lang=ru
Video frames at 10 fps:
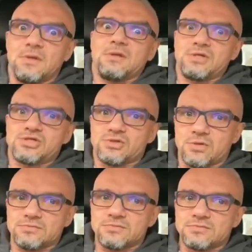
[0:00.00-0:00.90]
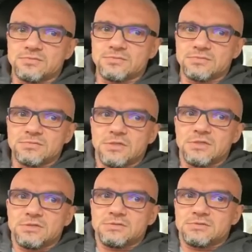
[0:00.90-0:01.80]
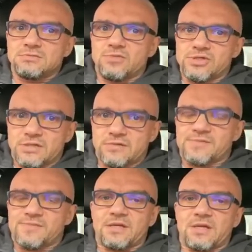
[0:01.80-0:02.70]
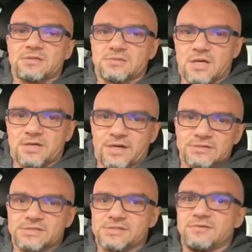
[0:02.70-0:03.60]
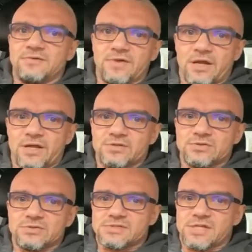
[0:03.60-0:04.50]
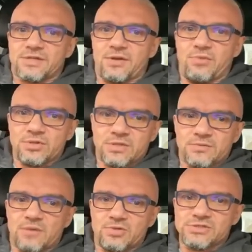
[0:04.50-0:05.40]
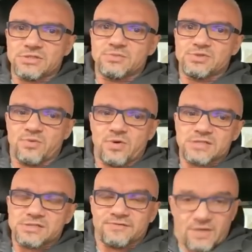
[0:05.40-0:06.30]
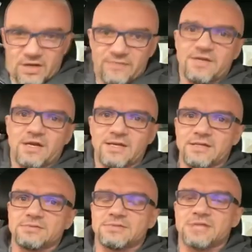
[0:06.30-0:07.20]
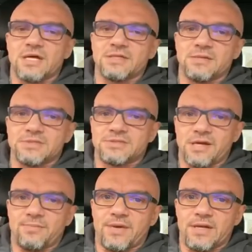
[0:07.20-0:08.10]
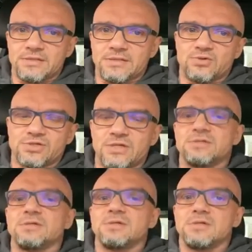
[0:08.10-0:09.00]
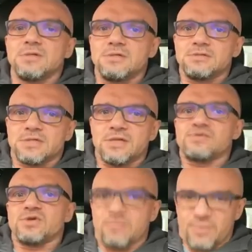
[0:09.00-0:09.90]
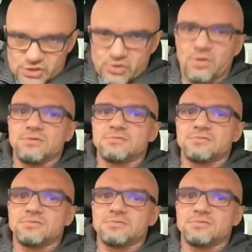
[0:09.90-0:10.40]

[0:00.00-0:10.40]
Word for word: и что? Можно это воспринять как, как радость невероятную, стать ребенком, а можно этому испугаться. И вторая, вторая стадия бэт-трипа, это уже, ты когда все это прошел,